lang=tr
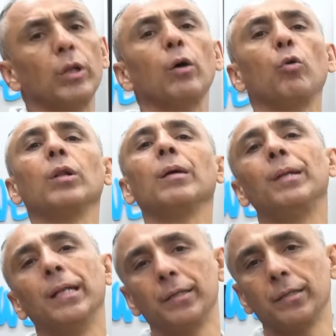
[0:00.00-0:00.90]
da
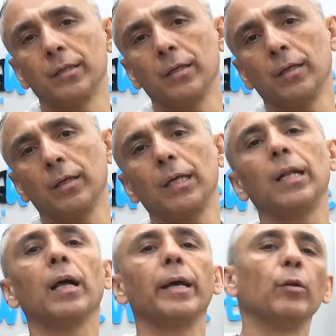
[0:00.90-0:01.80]
olabilir.
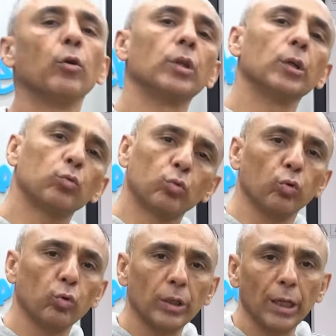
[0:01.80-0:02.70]
İlla in order
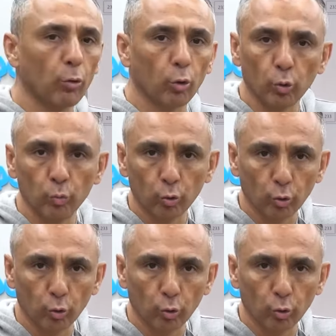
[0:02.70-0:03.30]
to diye olumlu